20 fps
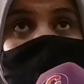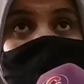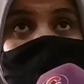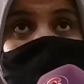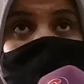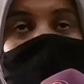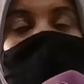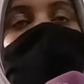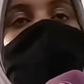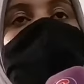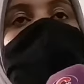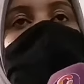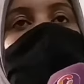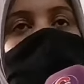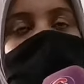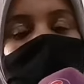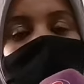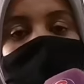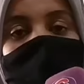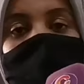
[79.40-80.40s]
جارتك
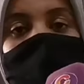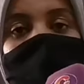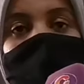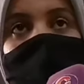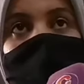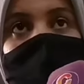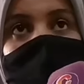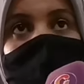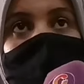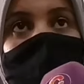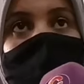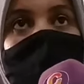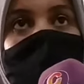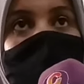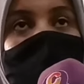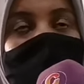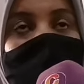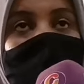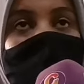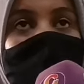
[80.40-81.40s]
اه اذا هاد
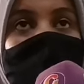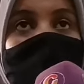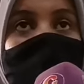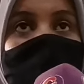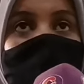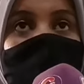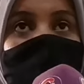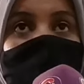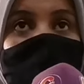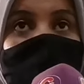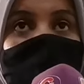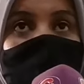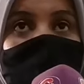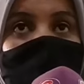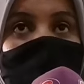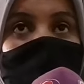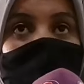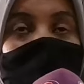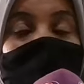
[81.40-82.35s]
هاد السيد ولد جارتك